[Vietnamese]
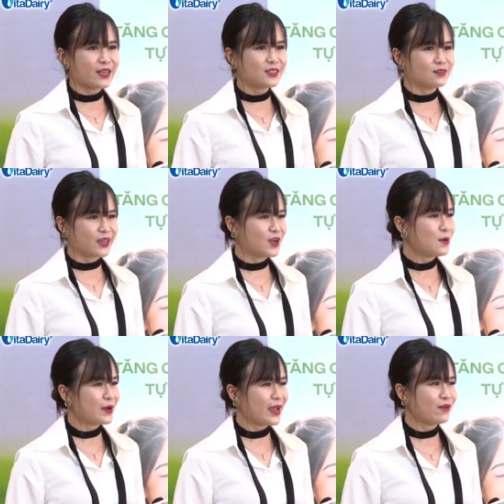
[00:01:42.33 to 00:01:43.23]
cái sự kiện
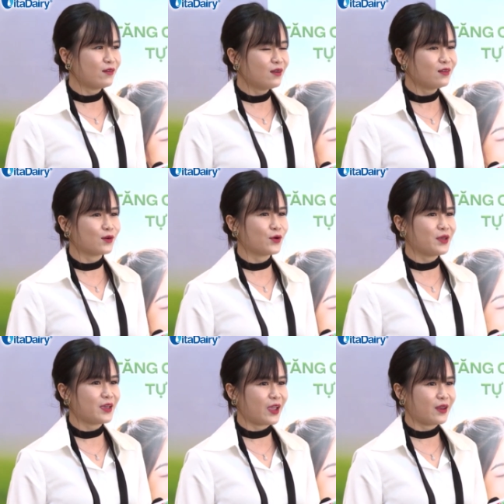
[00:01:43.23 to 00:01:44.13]
hôm nay nó rất là có
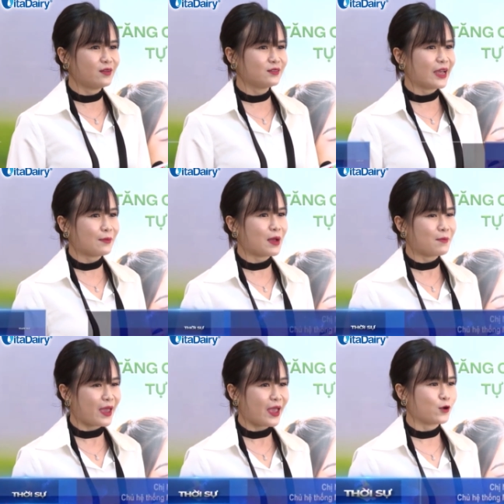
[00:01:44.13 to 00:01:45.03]
ý nghĩa đến các bà
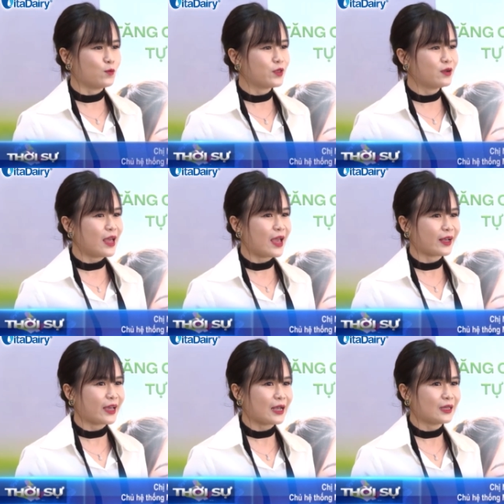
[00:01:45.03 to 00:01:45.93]
mẹ cũng như là
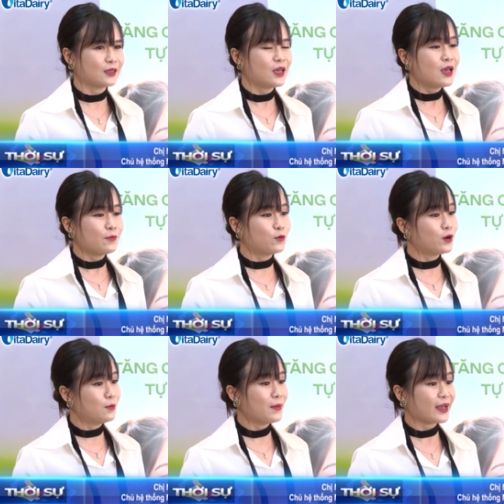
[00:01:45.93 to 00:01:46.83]
các phụ
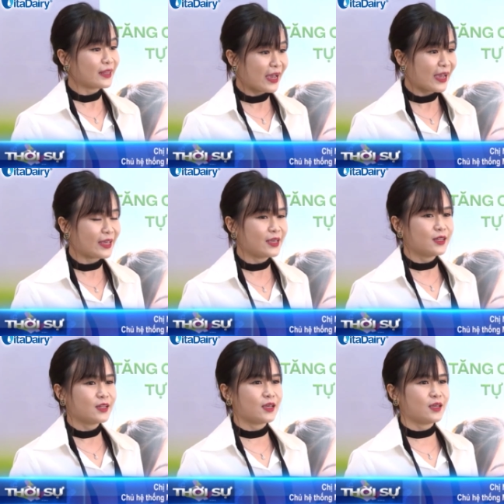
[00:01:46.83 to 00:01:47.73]
nữ mang thai
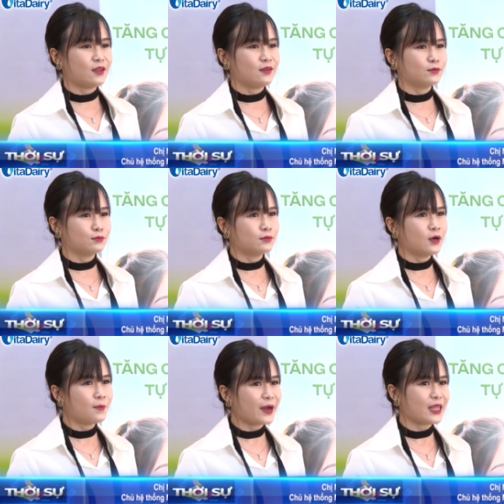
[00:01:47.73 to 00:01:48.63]
thì
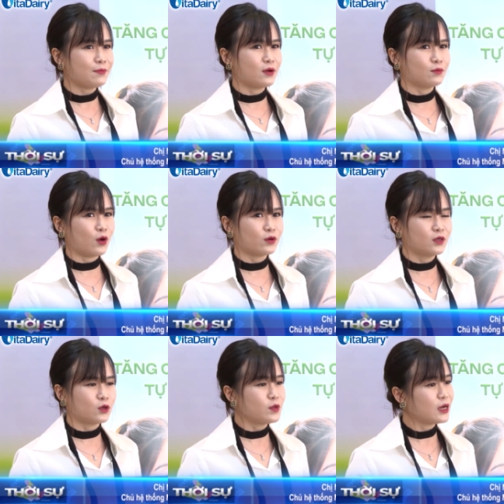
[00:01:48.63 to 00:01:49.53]
hôm nay thì mình mọi
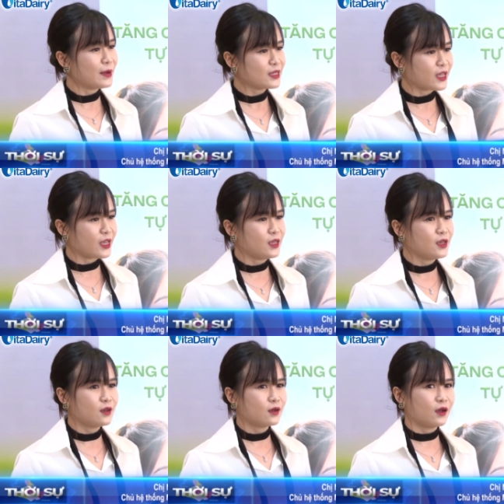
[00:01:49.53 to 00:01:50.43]
người cũng như là bác sĩ
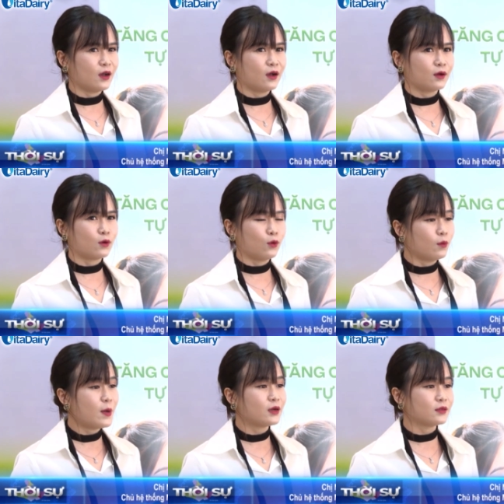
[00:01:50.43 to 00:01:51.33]
uh,
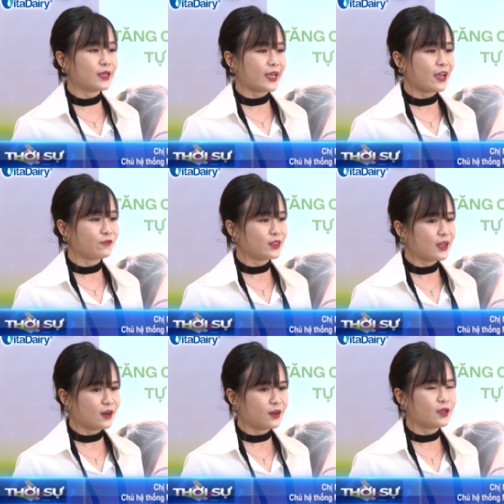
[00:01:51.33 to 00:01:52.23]
của bên nhãn hàng
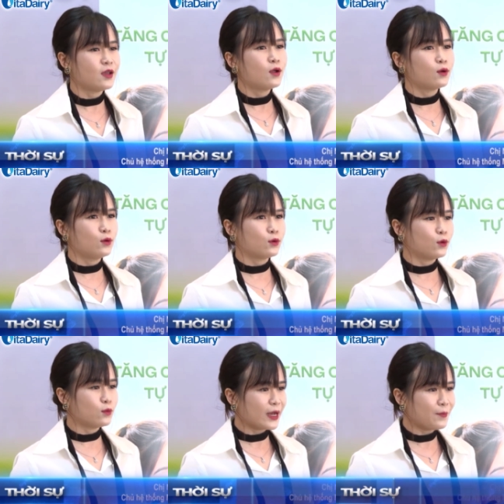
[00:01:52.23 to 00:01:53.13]
Vita Dairy luôn
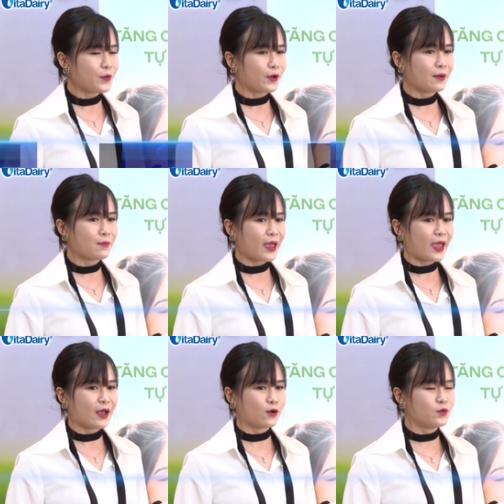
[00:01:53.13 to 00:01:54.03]
cung cấp cho các
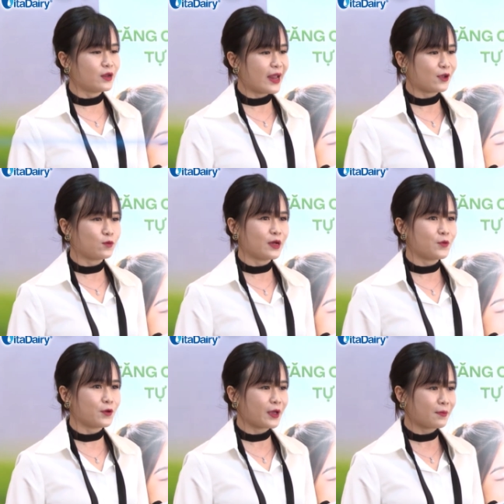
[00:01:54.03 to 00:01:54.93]
mẹ cũng như là đang cung cấp
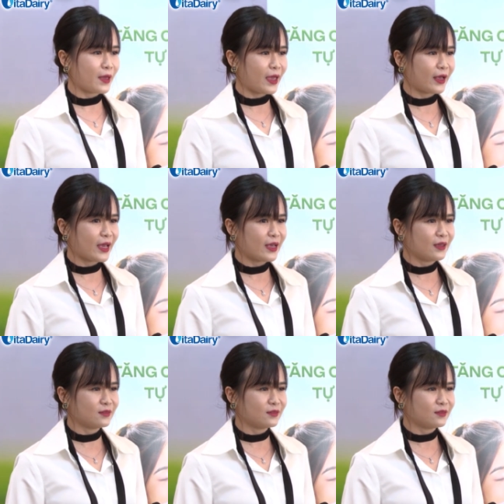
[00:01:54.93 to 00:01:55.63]
cho các mẹ các